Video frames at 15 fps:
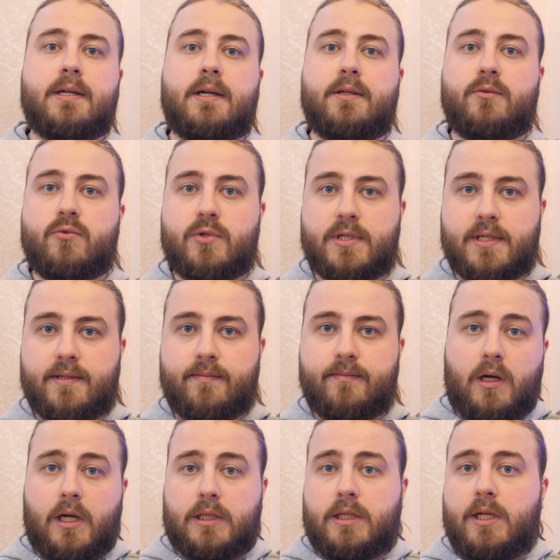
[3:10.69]
градуса.
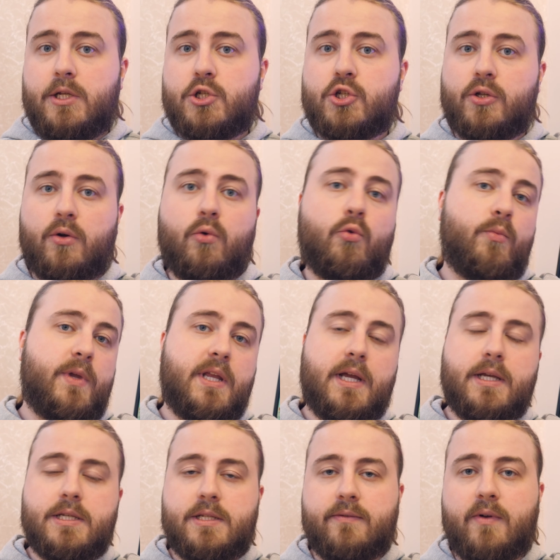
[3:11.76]
Отлично, у
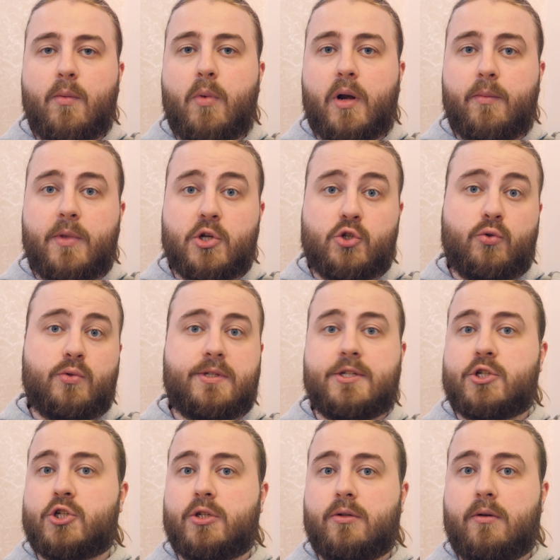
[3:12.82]
меня есть выбор между
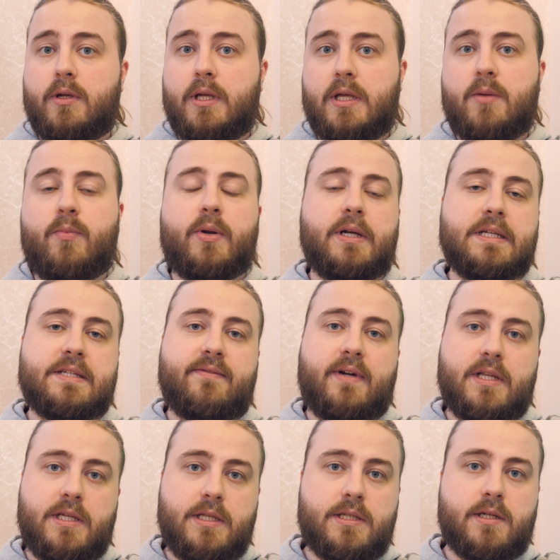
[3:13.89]
тишиной и
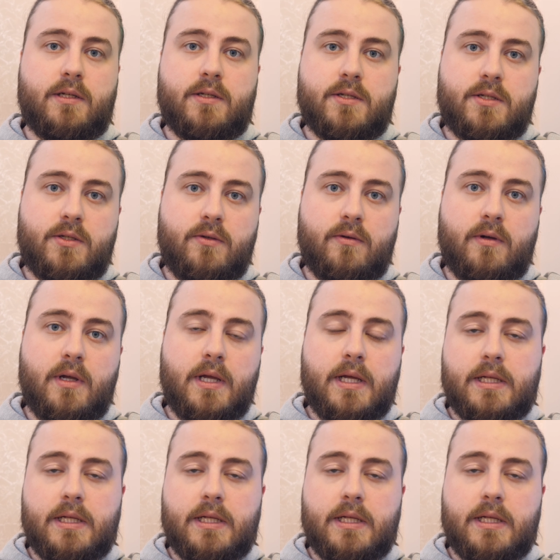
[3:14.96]
производительностью.